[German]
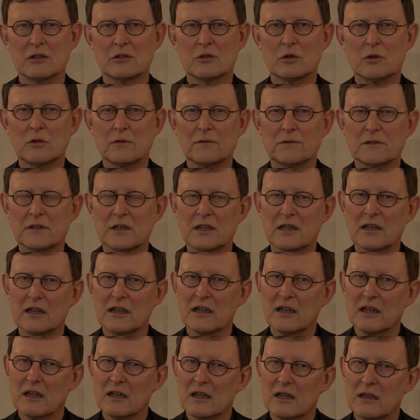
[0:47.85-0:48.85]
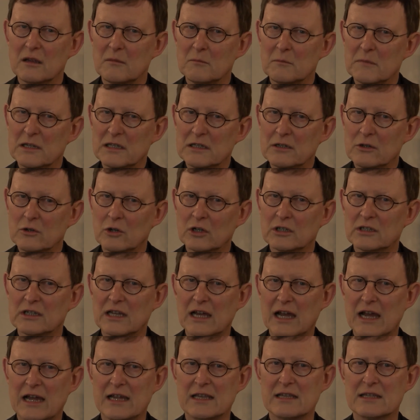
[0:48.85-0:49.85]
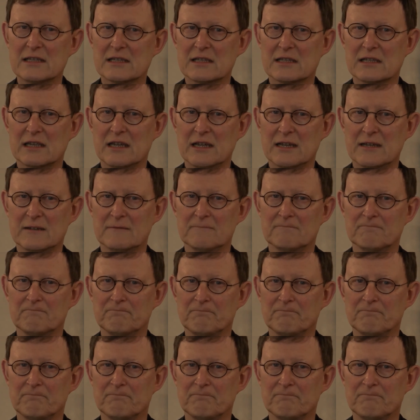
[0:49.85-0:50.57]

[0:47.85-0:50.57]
durfte mit Gott eins sein.